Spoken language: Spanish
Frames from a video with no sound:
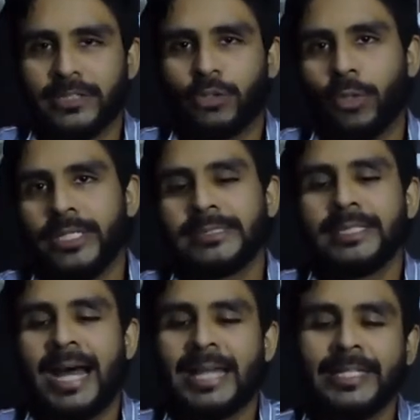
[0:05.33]
y esto
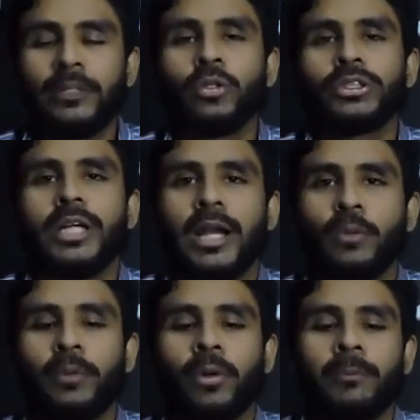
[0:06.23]
es Adictos al
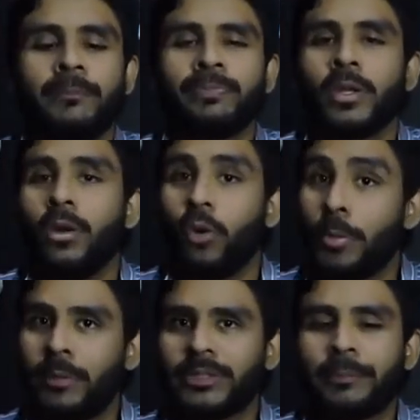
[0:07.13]
luplo
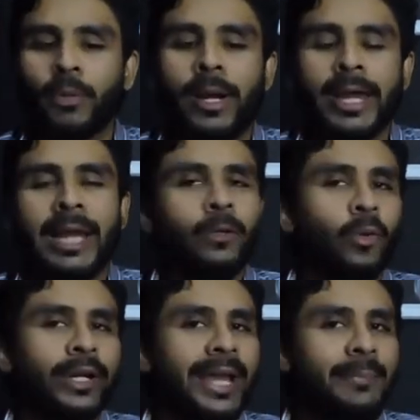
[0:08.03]
Hoy vamos a probar
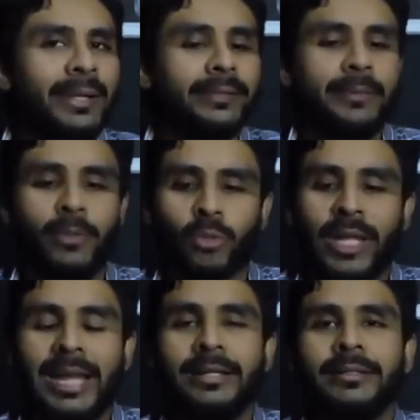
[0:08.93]
algo realmente
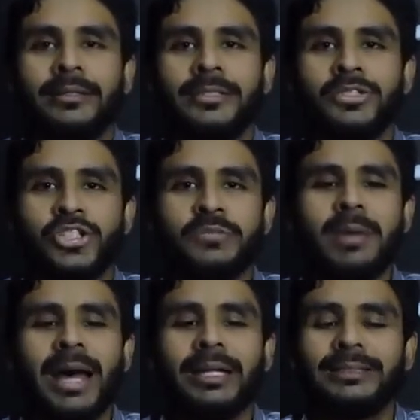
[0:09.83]
brutal,
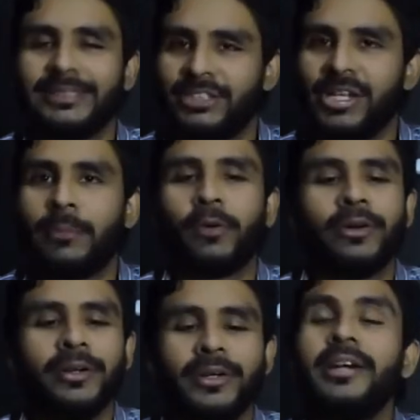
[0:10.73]
Jimba de Sycamore.
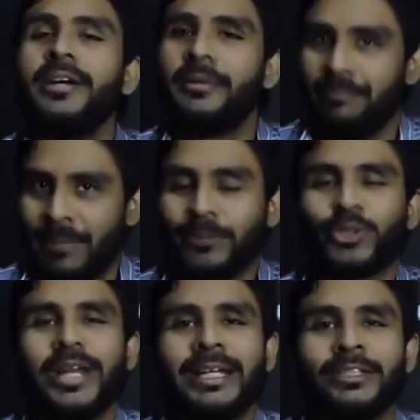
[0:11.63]
Vamos
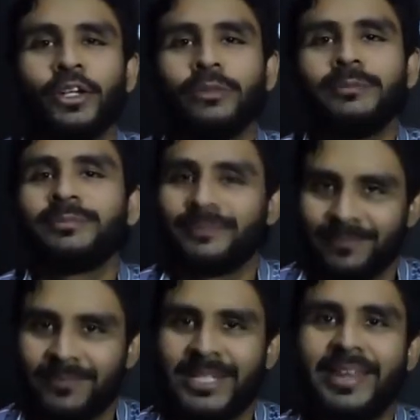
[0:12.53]
con la intro
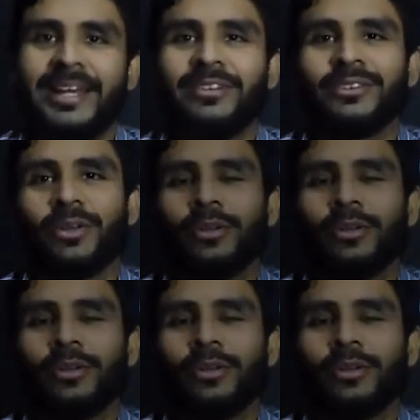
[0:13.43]
y a darle con